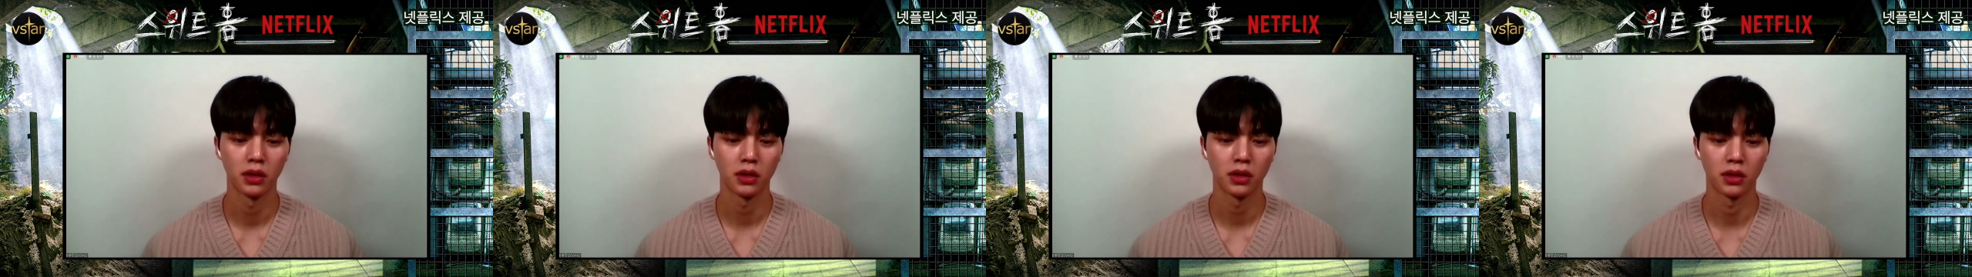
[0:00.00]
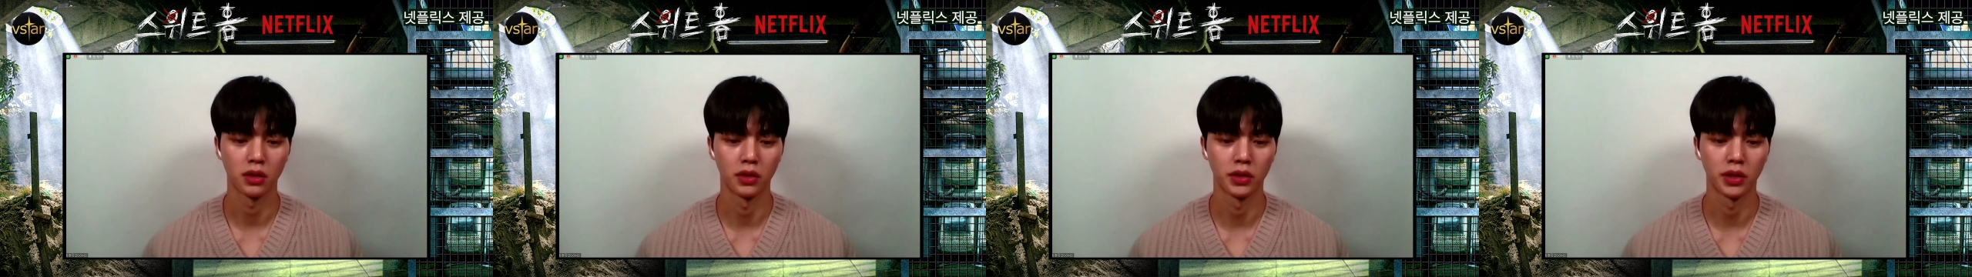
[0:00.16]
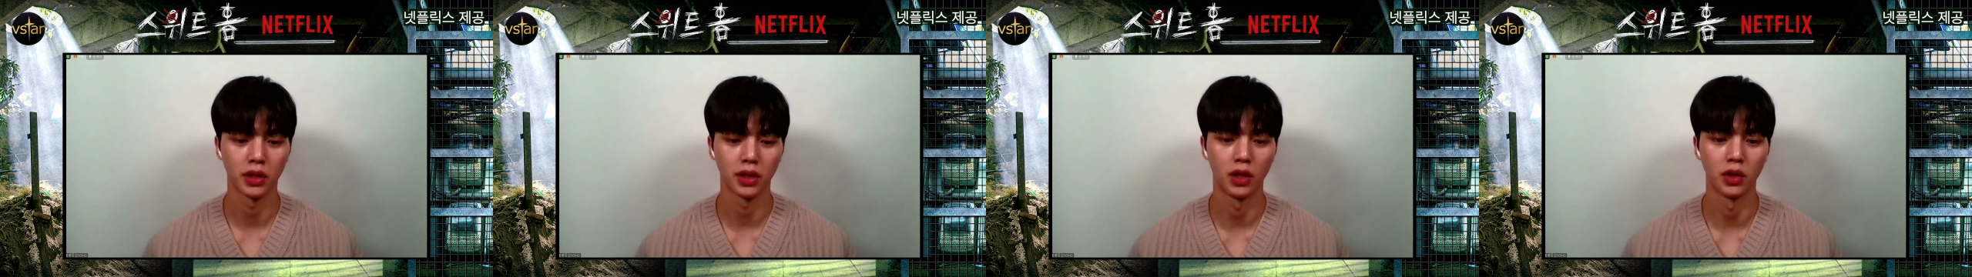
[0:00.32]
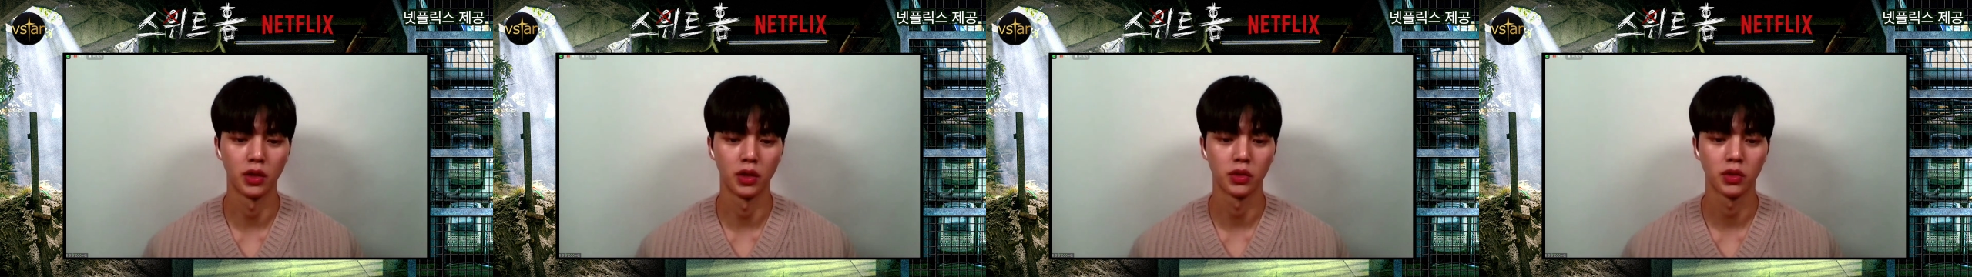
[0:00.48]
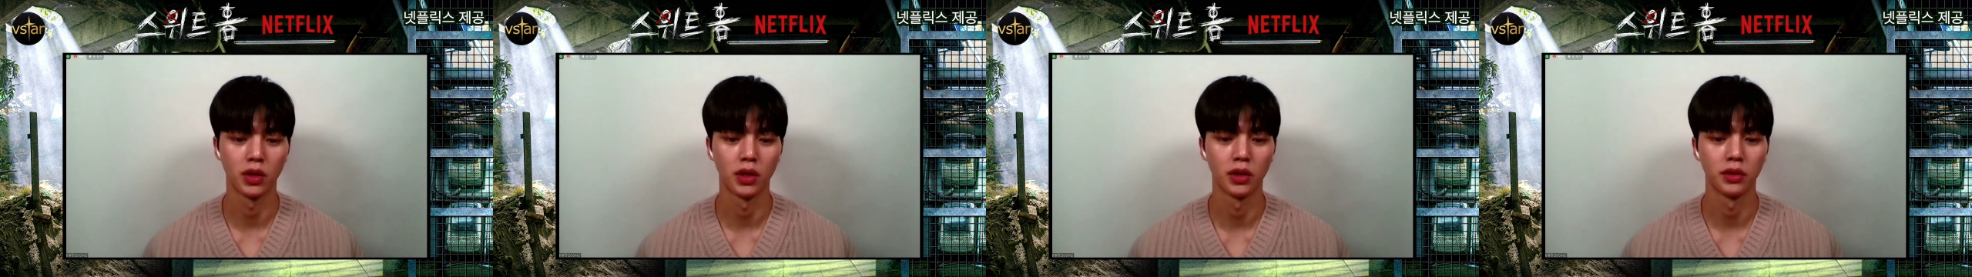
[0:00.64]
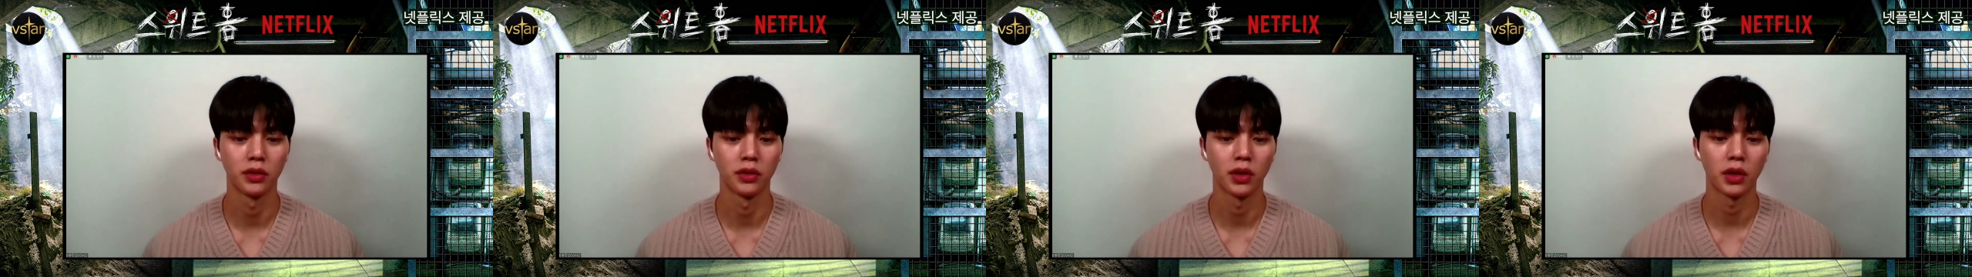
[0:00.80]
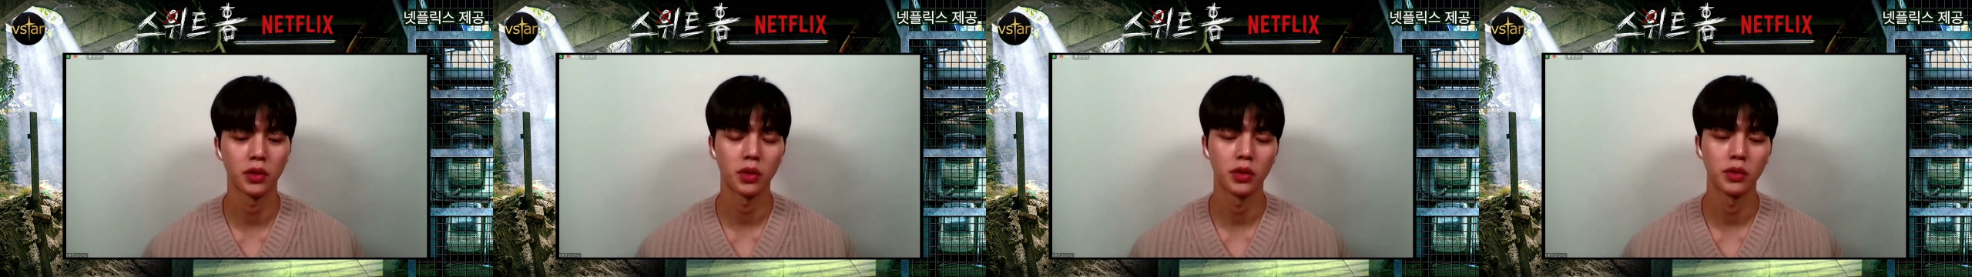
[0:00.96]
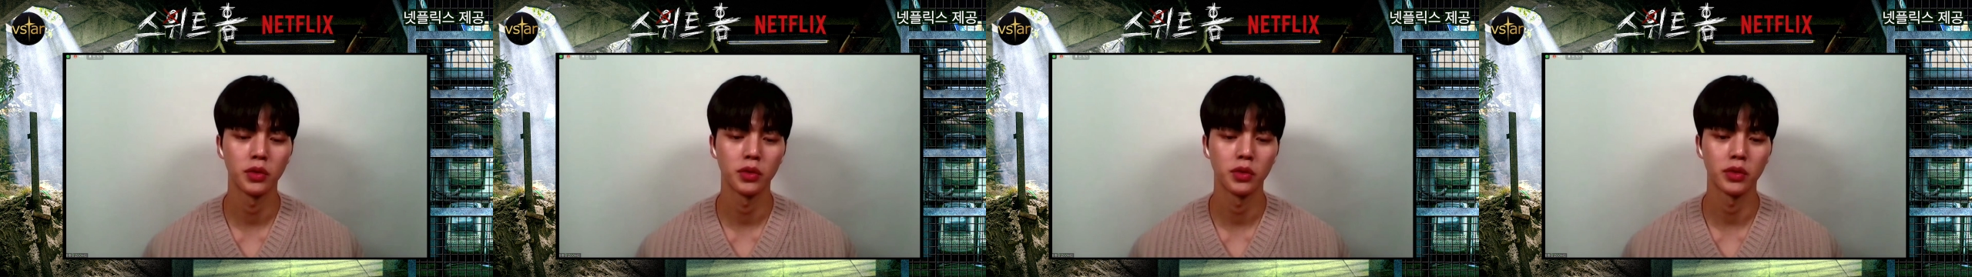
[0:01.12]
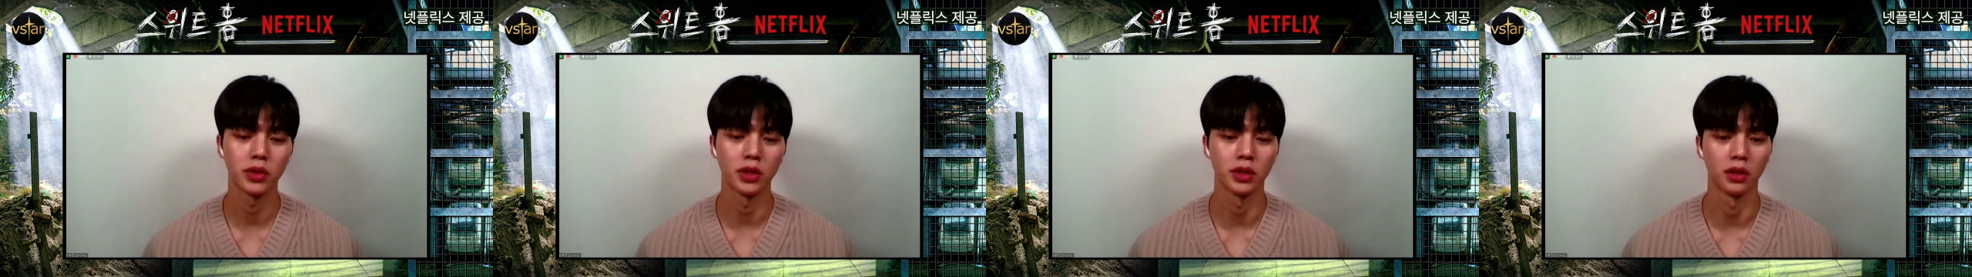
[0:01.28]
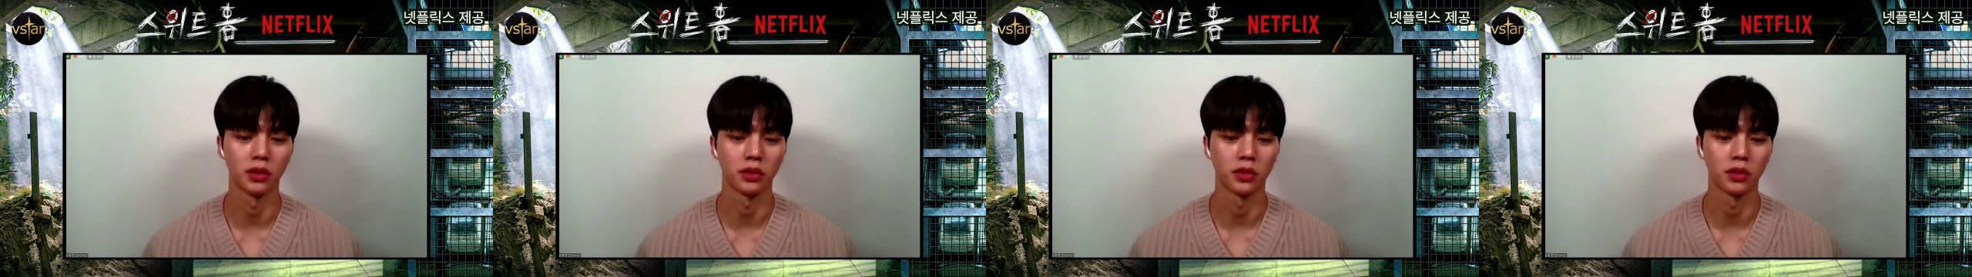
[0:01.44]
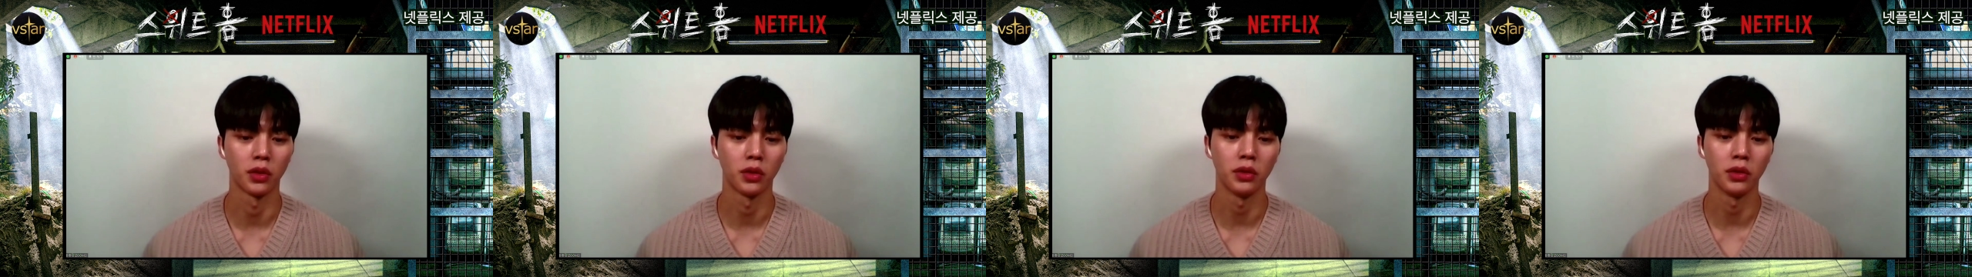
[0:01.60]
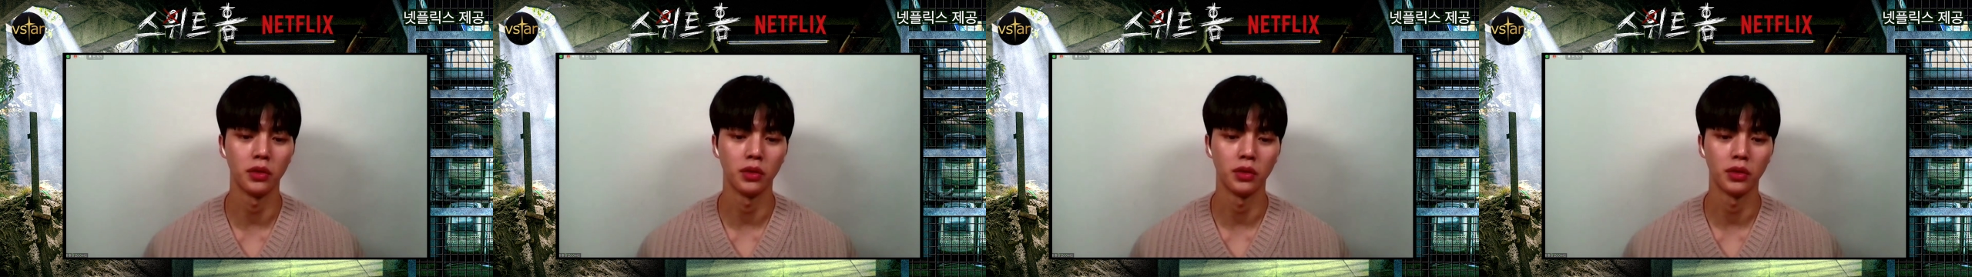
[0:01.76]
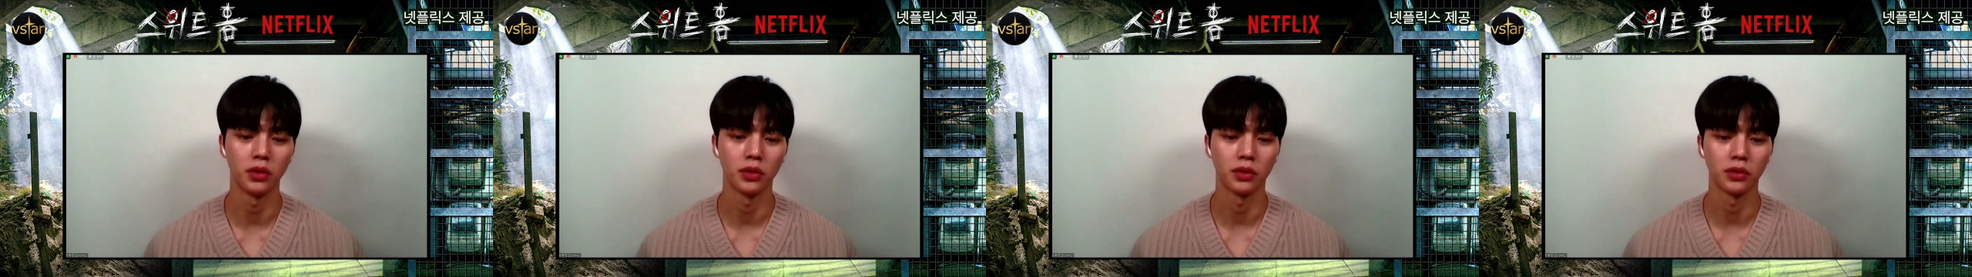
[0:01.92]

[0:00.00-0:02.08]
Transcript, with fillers: 그러다가 어떠한 사건으로 인해서